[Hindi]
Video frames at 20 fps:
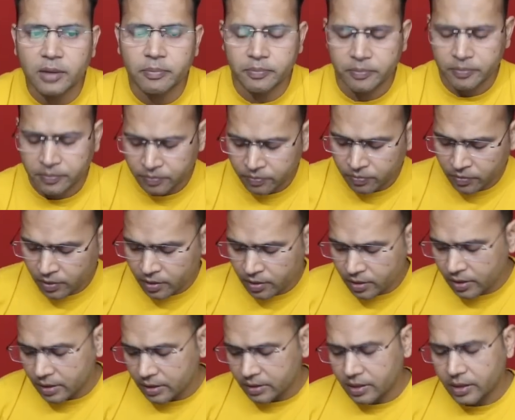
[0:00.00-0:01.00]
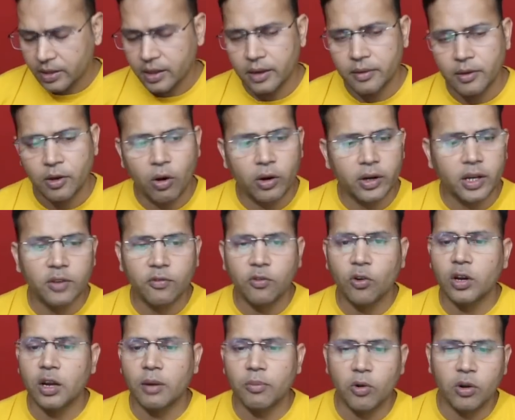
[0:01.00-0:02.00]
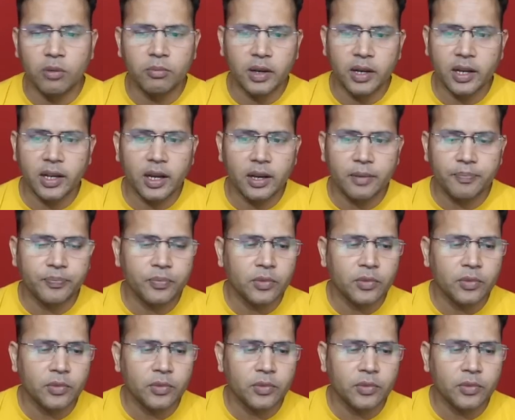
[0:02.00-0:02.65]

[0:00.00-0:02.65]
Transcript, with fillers: अब ठीक है और डी फोर का पॉन मरेगा